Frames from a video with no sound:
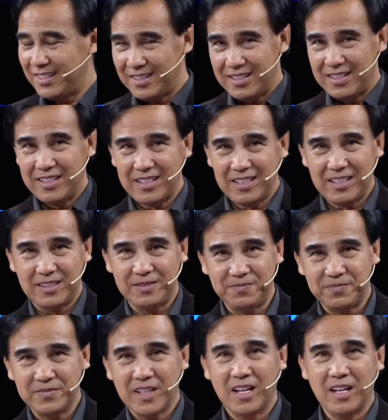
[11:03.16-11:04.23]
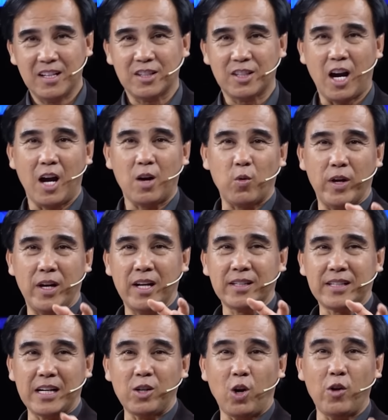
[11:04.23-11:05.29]
người cho quỳ
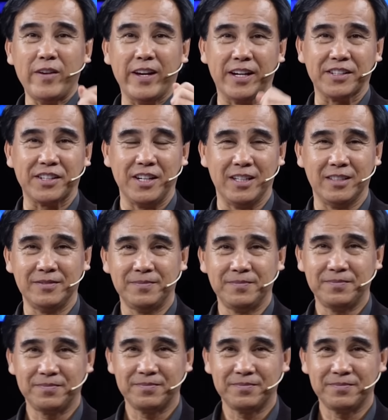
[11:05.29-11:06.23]
linh kết nối với hiện trường